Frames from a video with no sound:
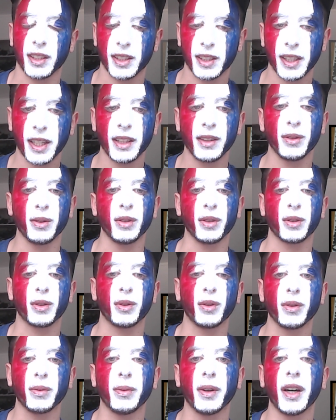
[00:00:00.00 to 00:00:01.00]
scène de
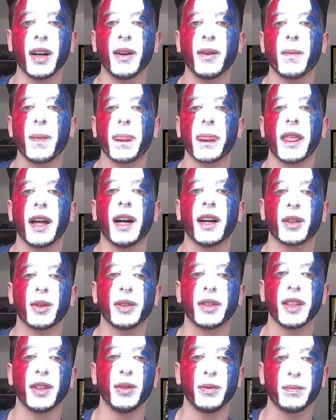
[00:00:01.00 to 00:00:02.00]
combat à
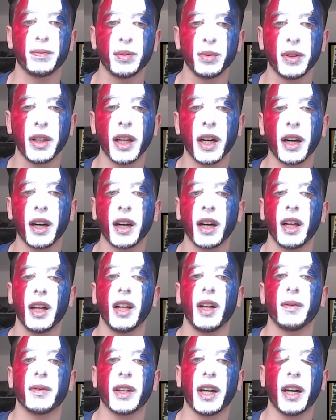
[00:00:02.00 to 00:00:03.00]
côté de Poudlard.
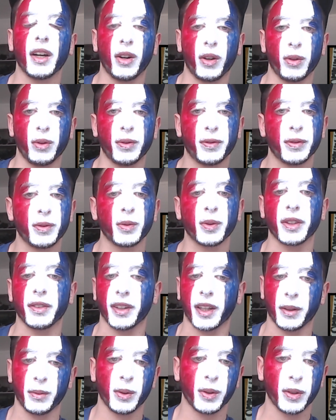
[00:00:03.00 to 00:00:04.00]
Alors le fond est
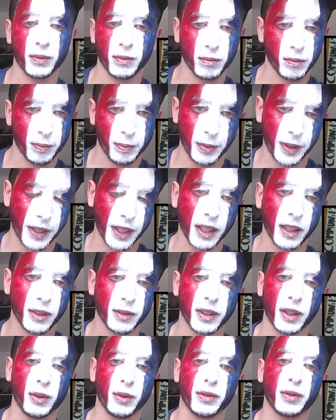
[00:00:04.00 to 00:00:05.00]
vraiment bien,
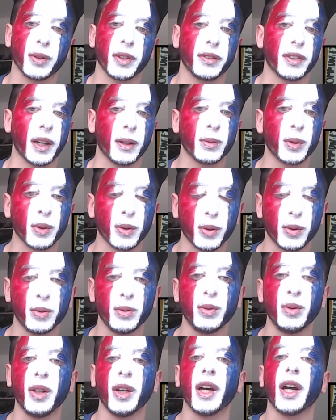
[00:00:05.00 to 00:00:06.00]
enfin le fond est vraiment
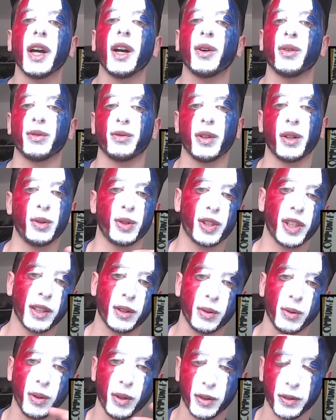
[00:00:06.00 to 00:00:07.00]
cool, on voit le
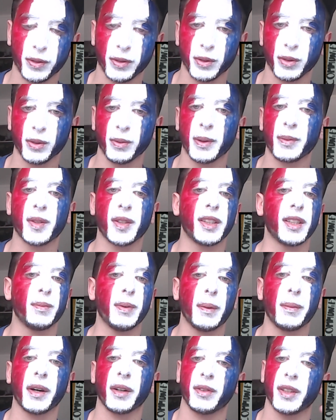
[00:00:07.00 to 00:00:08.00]
château en fond, même si c'est
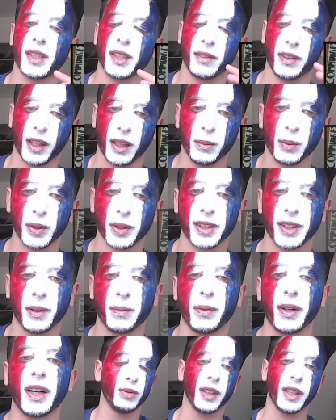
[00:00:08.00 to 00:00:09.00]
pas parfait, c'est vraiment
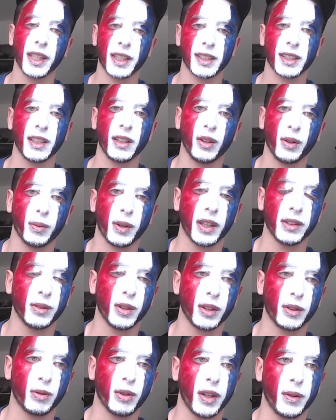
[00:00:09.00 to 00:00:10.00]
sympa. Excellent, bravo
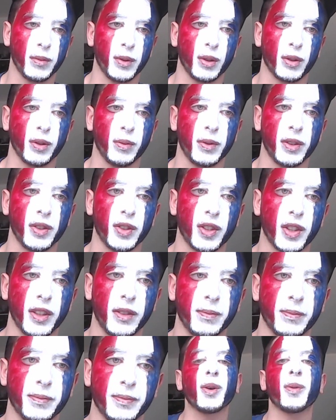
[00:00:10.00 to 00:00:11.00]
à toi M de Community.
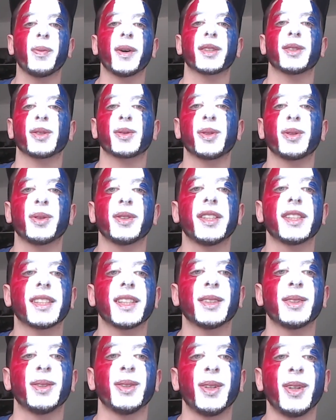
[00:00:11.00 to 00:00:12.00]
On passe ensuite au
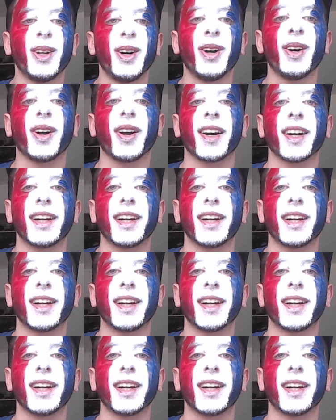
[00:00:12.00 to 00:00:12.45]
dessin de Laure